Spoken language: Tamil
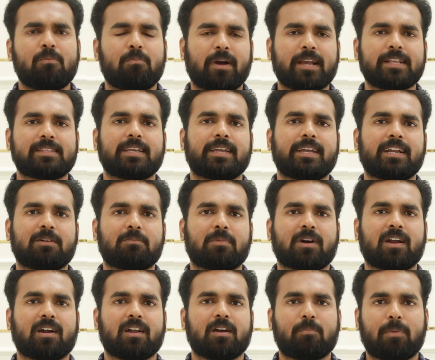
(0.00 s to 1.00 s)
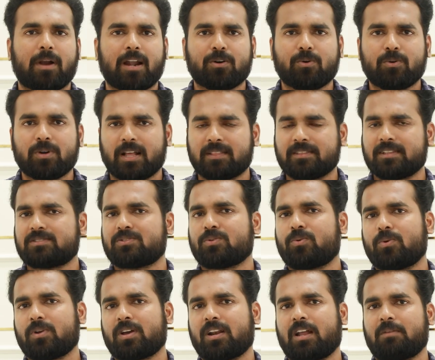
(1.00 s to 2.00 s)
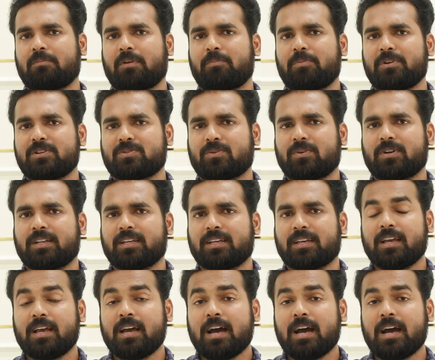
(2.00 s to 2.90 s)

மைத்தே இன மக்களுக்கு பழங்குடி அந்தஸ்து கொடுக்கலாம் அப்படின்னு அப்படின்னு சொல்லிட்டு